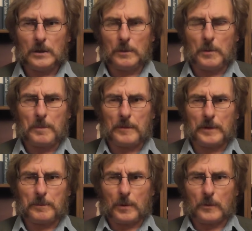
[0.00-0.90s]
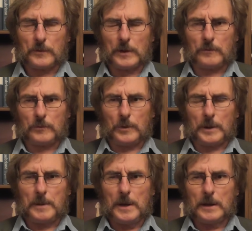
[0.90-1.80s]
to był pewien proces, w
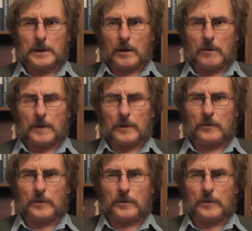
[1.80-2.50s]
którym kierowano